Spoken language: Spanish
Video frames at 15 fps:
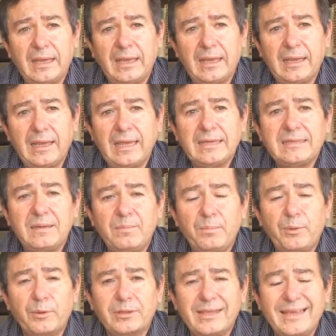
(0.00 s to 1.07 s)
eh, es
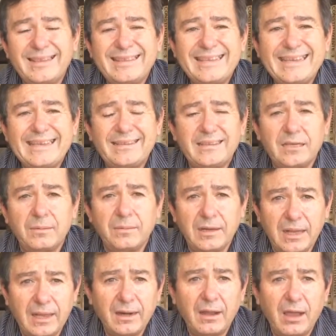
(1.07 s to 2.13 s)
importante
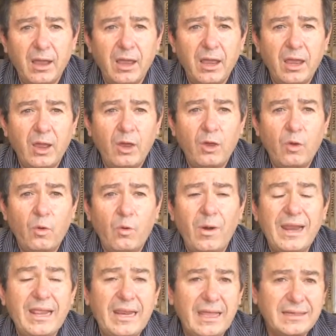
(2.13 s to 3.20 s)
determinar
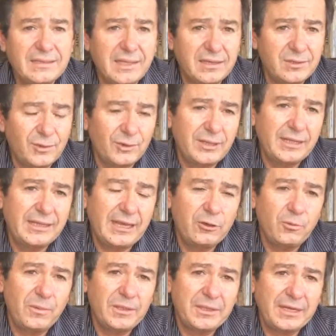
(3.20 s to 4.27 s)
cuál es la extensión del
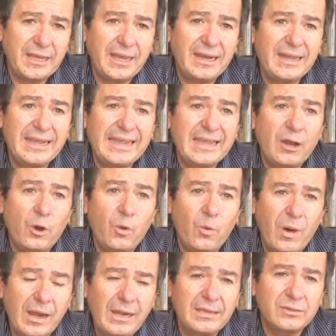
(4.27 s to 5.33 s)
daño material y
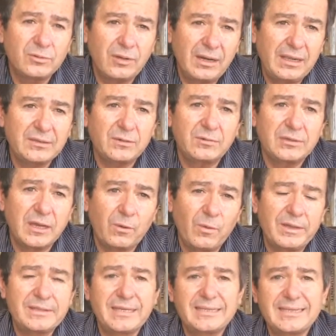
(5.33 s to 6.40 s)
cuáles son las
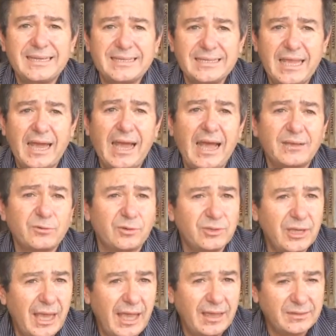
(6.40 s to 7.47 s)
consecuencias que están
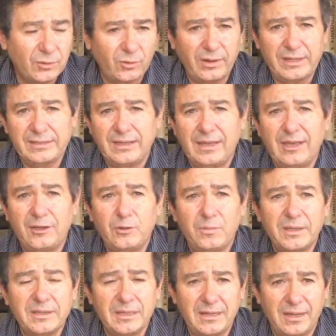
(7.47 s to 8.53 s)
asociadas con ese daño
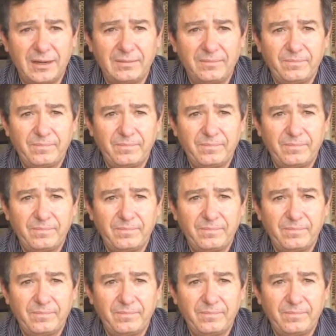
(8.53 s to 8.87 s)
material.